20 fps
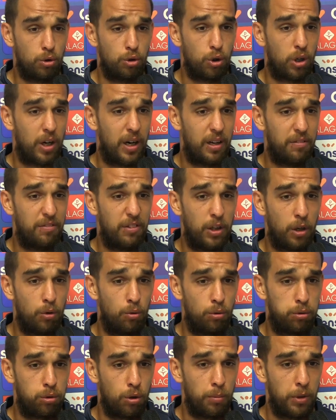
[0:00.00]
giocare fino
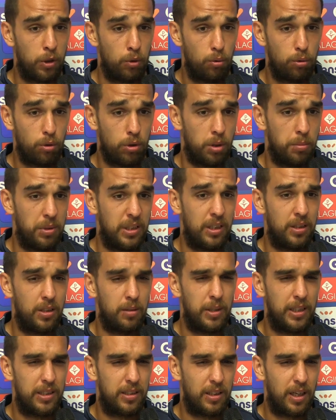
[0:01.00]
all'ultimo minuto
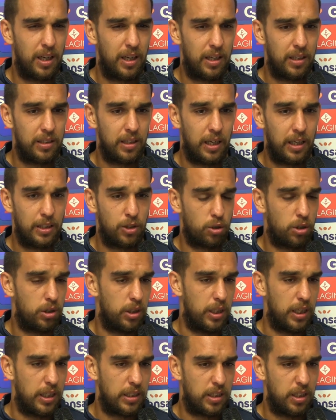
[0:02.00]
indipendentemente dalla, dalla, zona
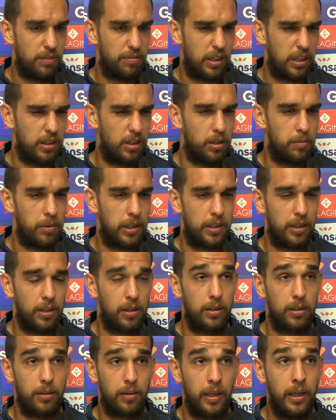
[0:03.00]
di classifica,
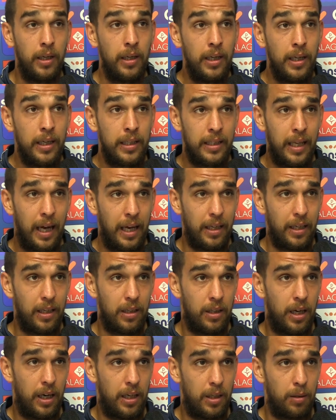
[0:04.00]
indipendentemente
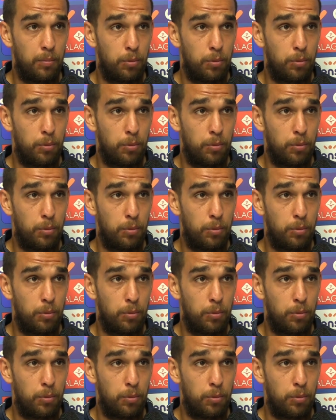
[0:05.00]
dai, dai